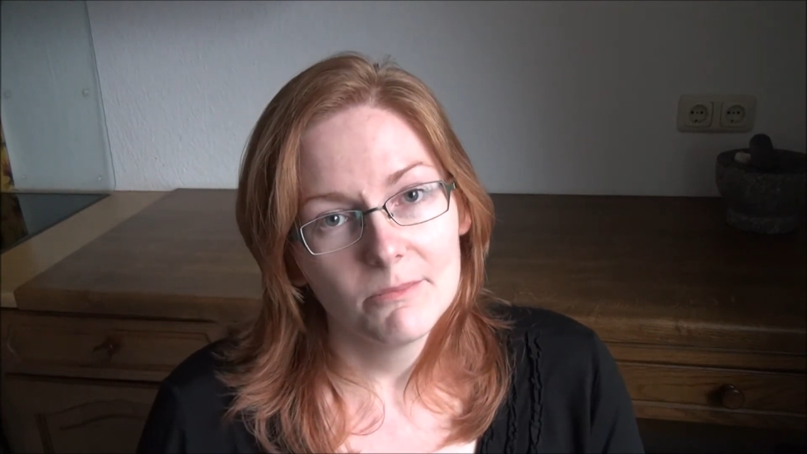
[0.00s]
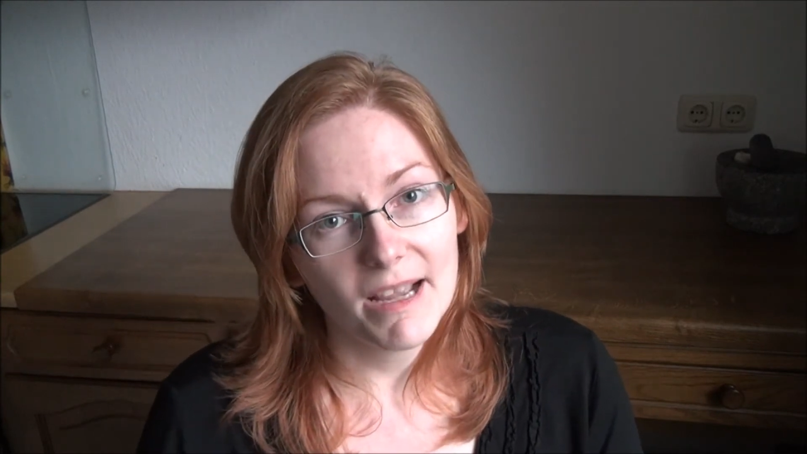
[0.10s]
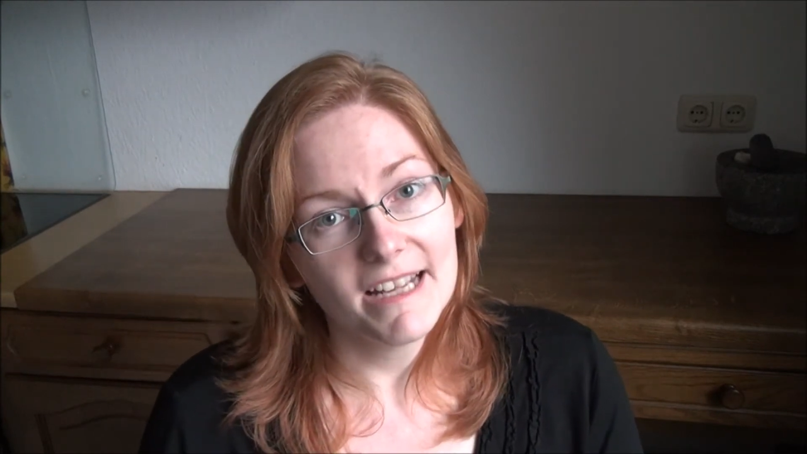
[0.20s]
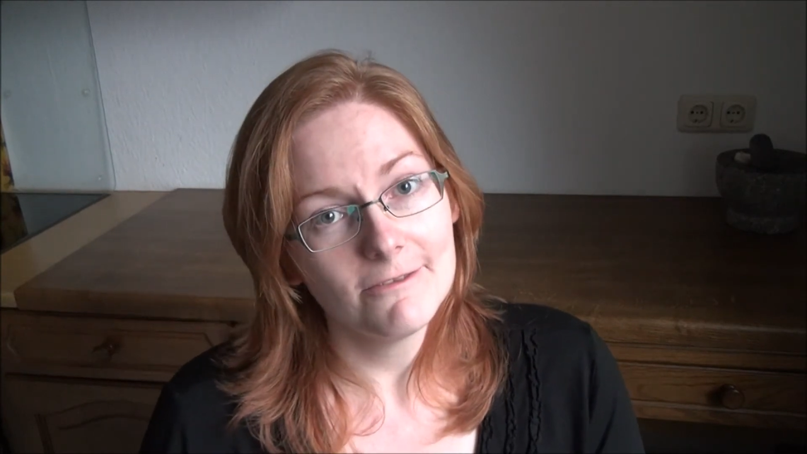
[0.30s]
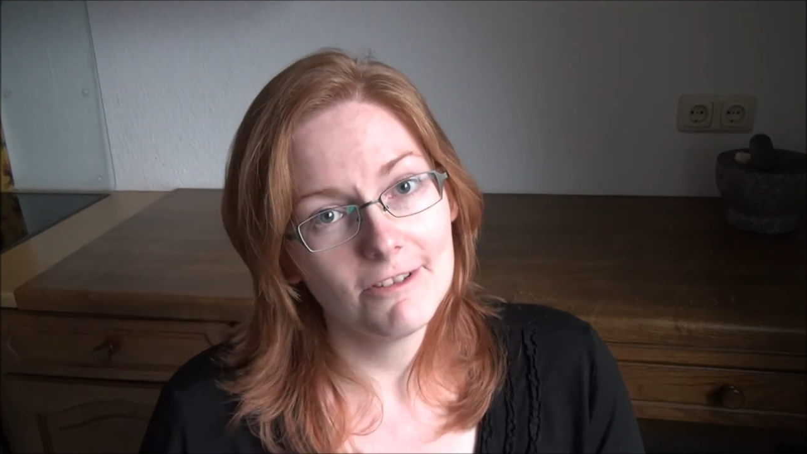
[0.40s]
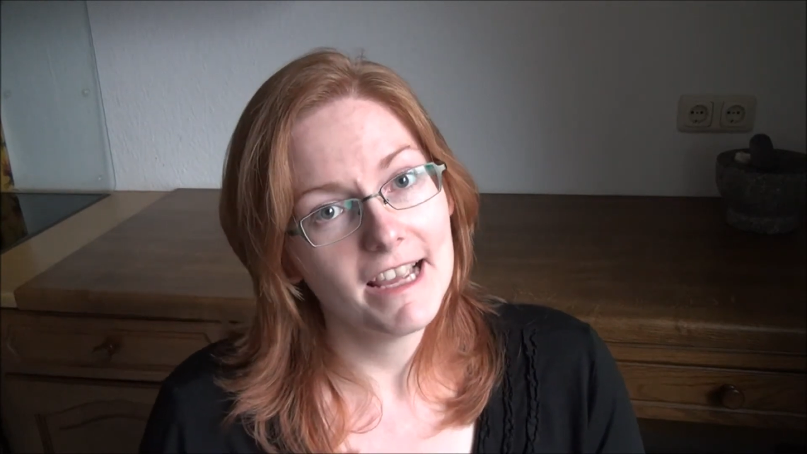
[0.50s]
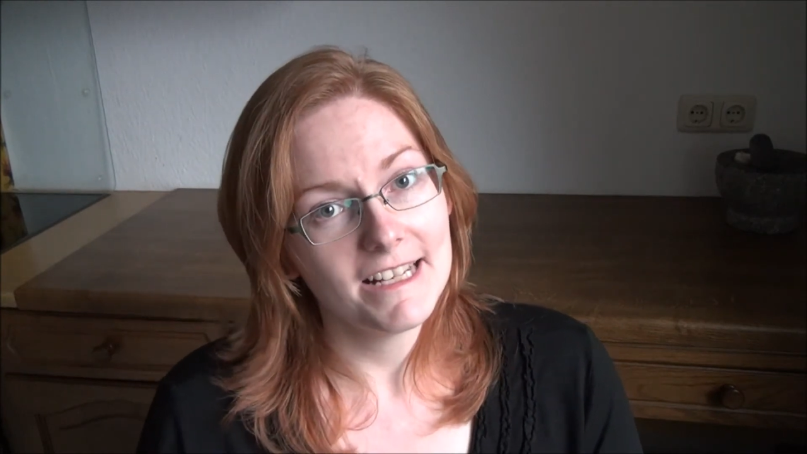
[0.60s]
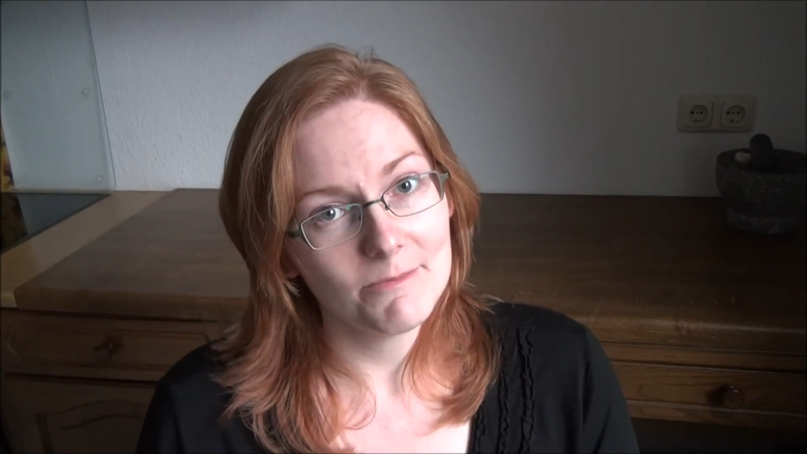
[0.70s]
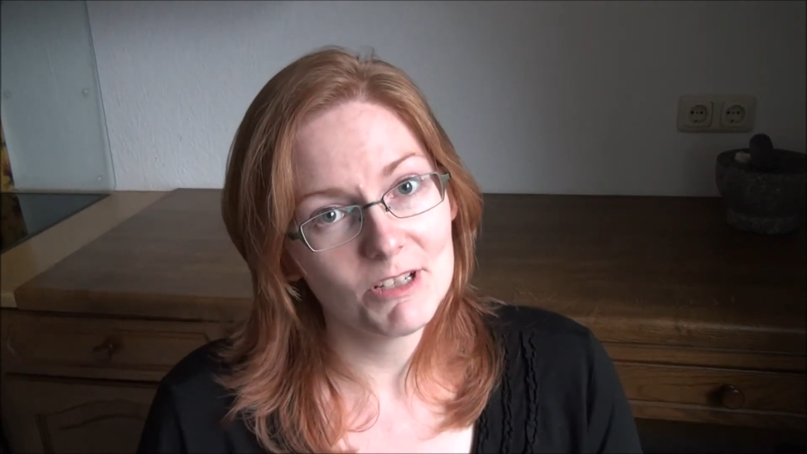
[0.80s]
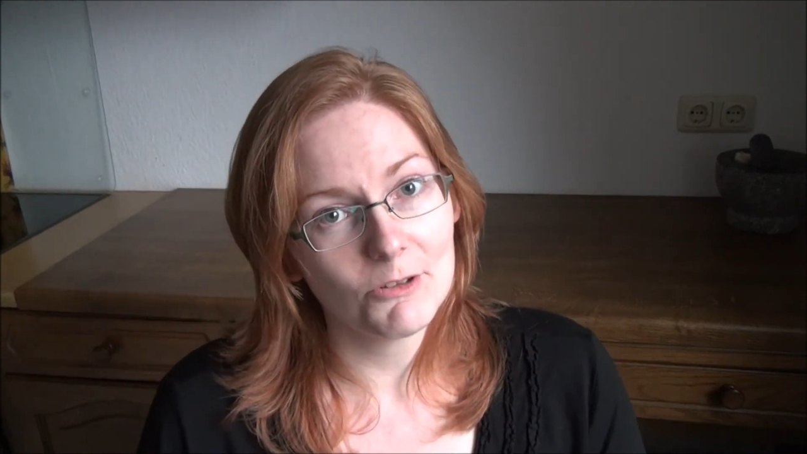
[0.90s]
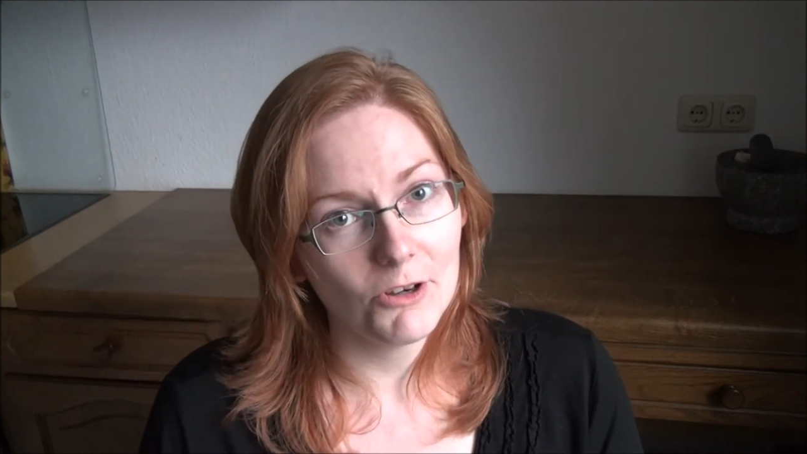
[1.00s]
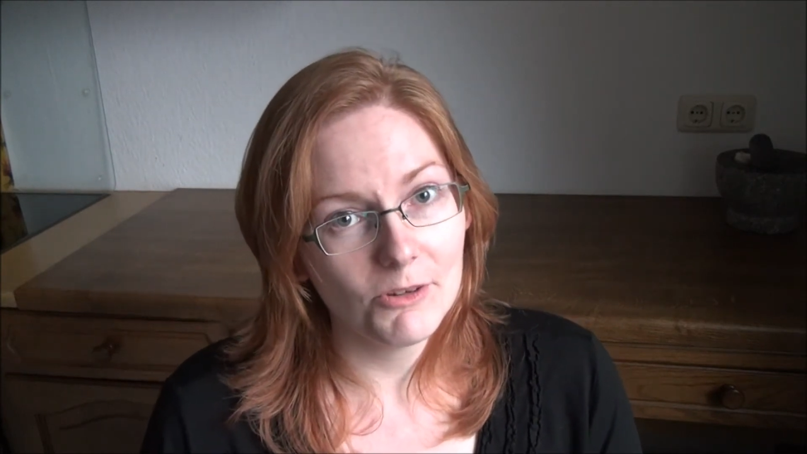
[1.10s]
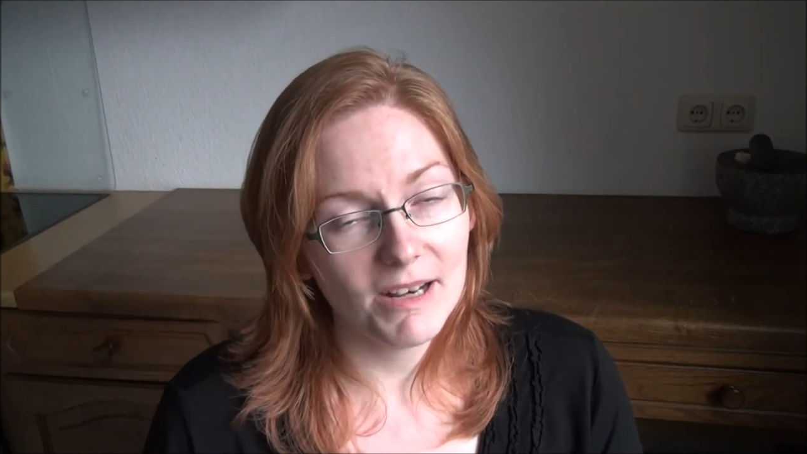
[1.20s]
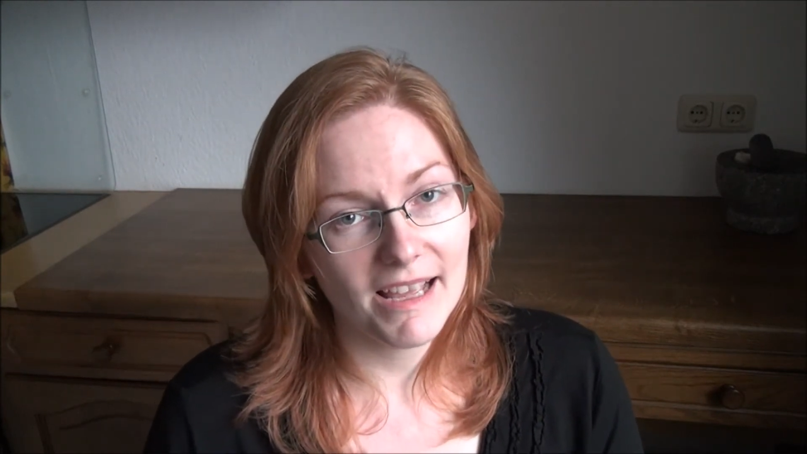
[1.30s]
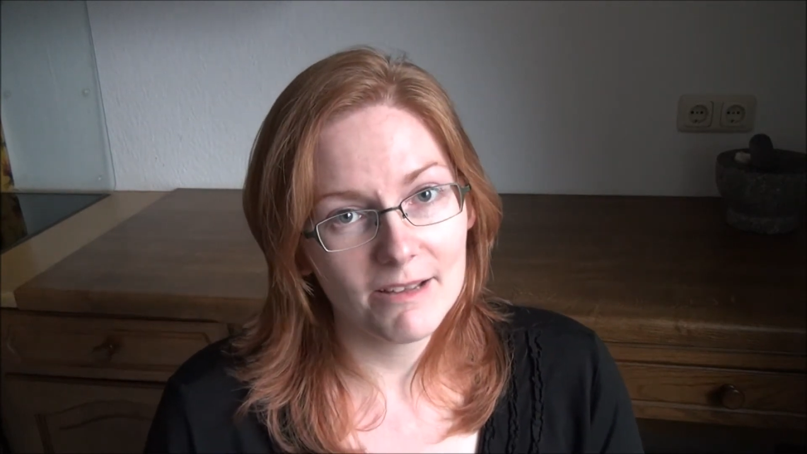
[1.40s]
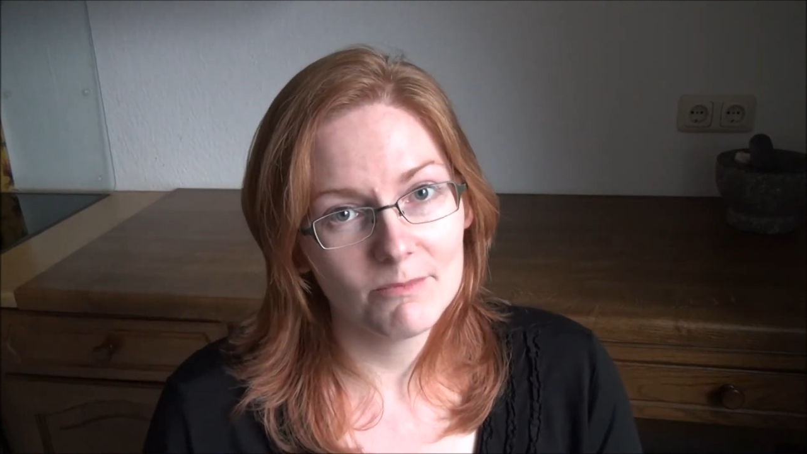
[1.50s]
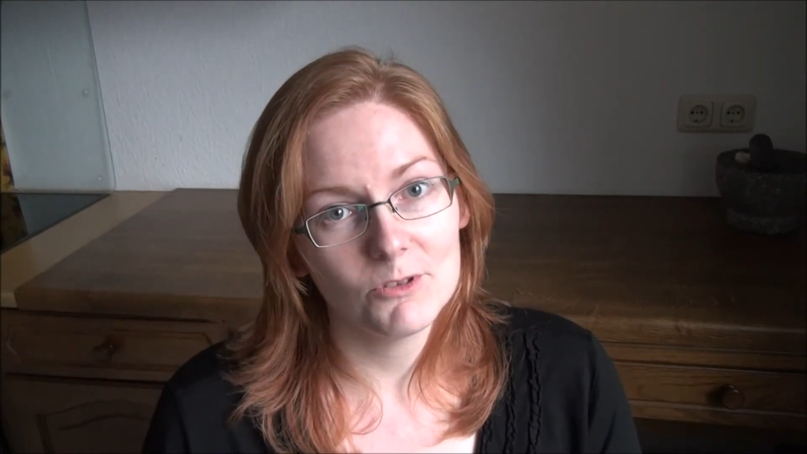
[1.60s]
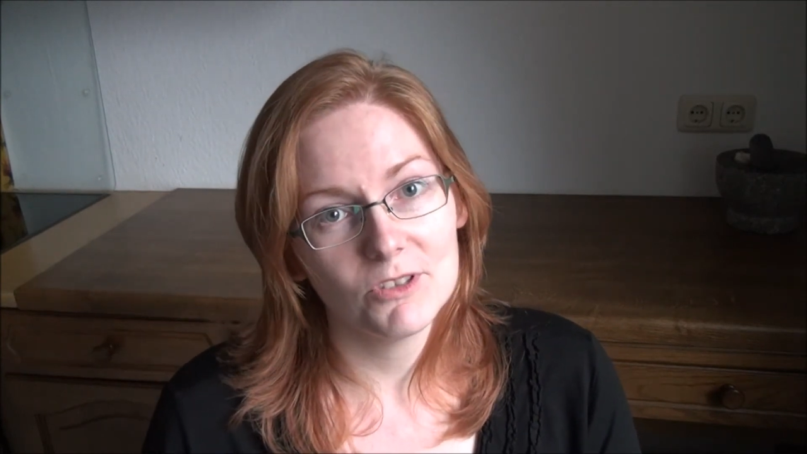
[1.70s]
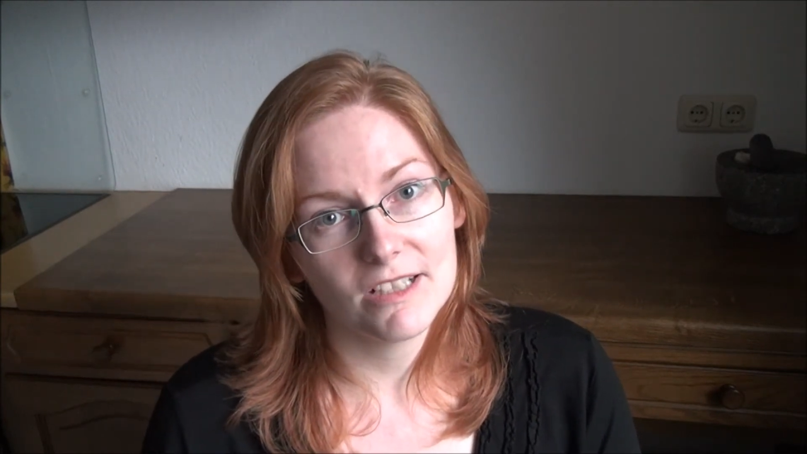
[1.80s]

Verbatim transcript: meine Fans mir treu bleiben und